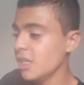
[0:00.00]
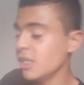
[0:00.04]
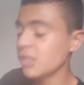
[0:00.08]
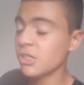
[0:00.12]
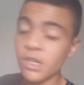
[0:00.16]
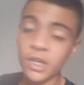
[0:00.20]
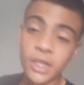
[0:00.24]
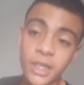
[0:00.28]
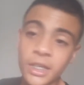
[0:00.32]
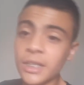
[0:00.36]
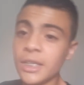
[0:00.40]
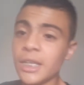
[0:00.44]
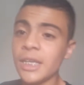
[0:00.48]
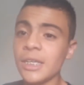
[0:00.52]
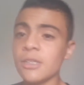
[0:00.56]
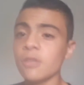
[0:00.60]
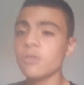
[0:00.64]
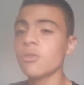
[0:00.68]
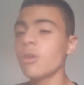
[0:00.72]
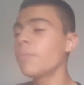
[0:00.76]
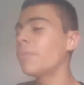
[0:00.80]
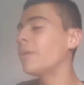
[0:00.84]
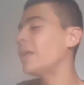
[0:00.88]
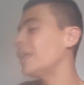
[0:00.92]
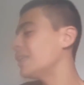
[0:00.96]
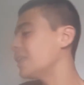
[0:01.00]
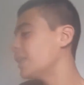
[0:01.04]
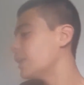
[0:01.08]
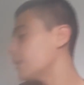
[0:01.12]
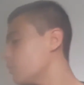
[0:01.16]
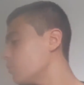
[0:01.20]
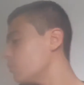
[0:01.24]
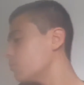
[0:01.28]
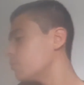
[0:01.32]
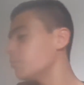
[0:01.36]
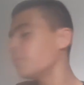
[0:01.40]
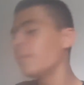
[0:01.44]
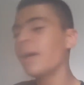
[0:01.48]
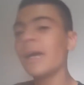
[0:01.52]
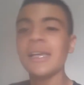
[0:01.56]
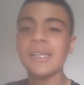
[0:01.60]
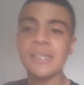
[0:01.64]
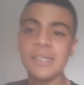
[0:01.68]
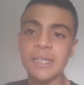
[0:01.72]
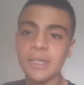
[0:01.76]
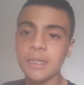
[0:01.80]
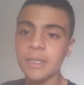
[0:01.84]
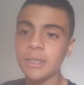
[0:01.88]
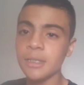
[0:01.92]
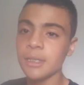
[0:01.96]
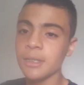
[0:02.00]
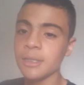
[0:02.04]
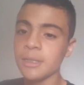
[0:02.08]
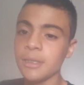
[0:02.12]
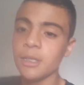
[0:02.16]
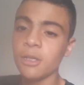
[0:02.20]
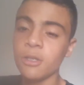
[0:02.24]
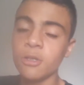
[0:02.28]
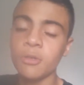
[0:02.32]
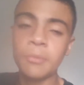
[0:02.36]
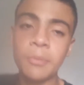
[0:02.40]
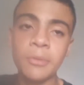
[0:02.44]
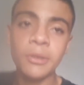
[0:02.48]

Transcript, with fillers: Só que nesse eu tô aprendendo mais ainda, certo?